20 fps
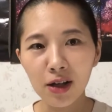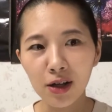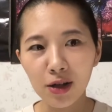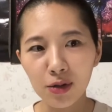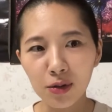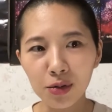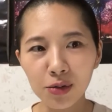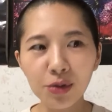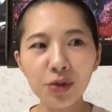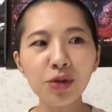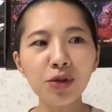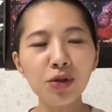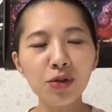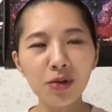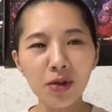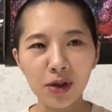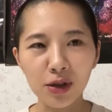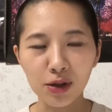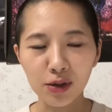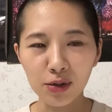この人
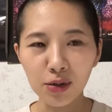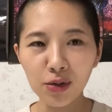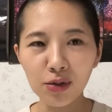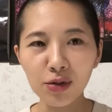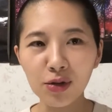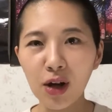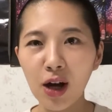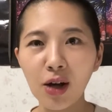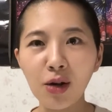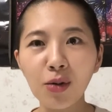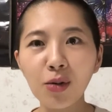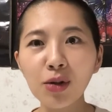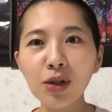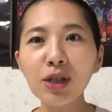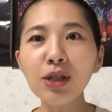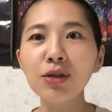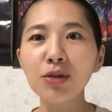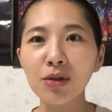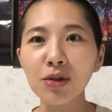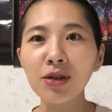はすごくかっこ
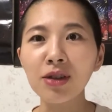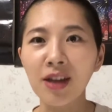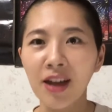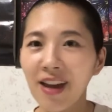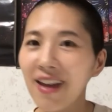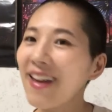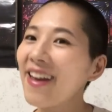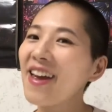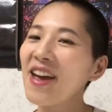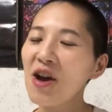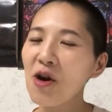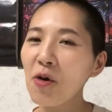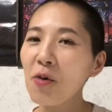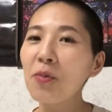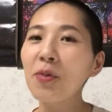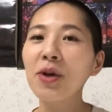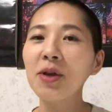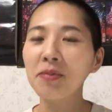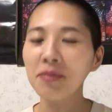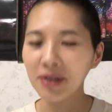いいぞって
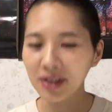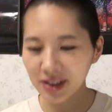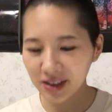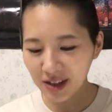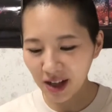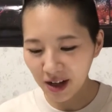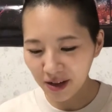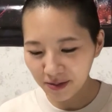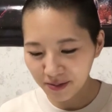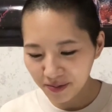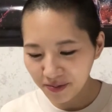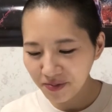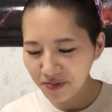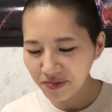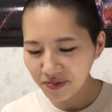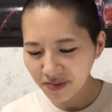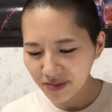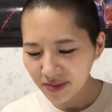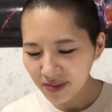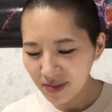思いました。
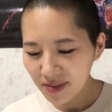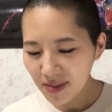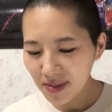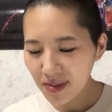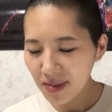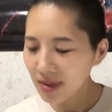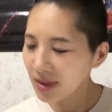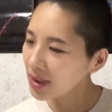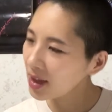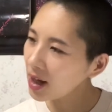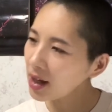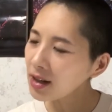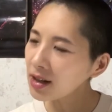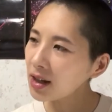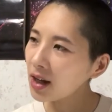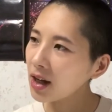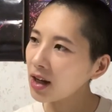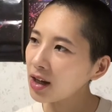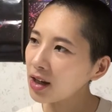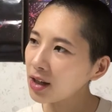なん
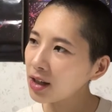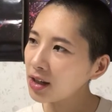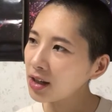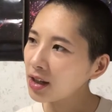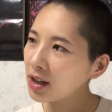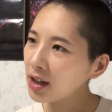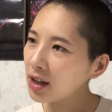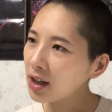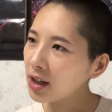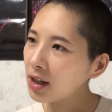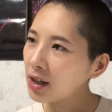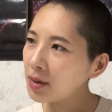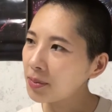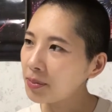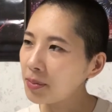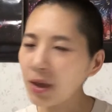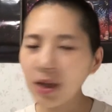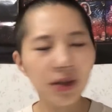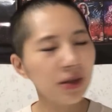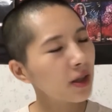か、
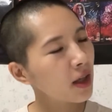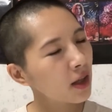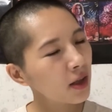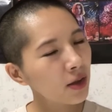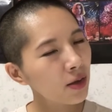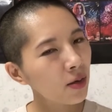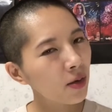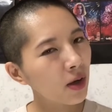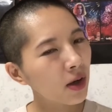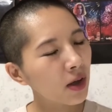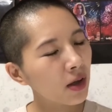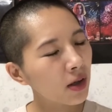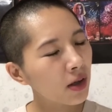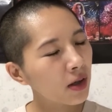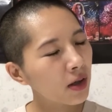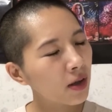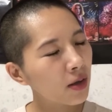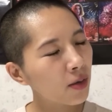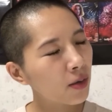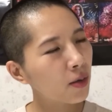目線とか、
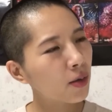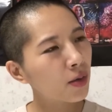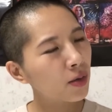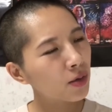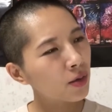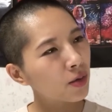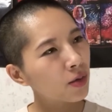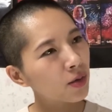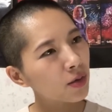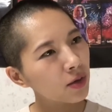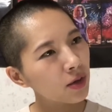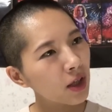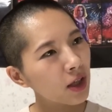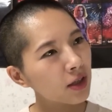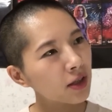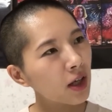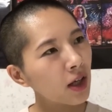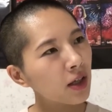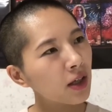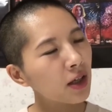この手
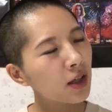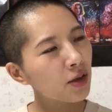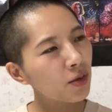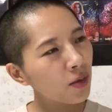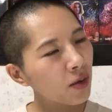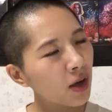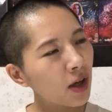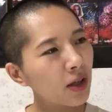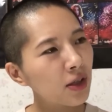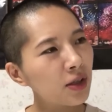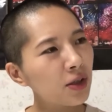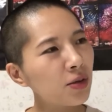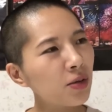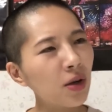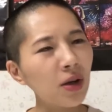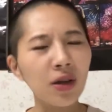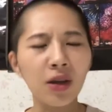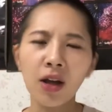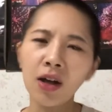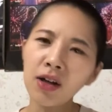先の感じと
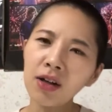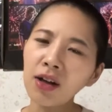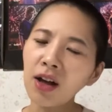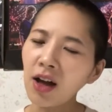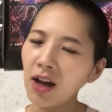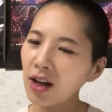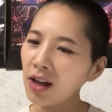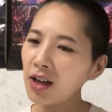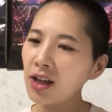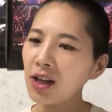か、なんか、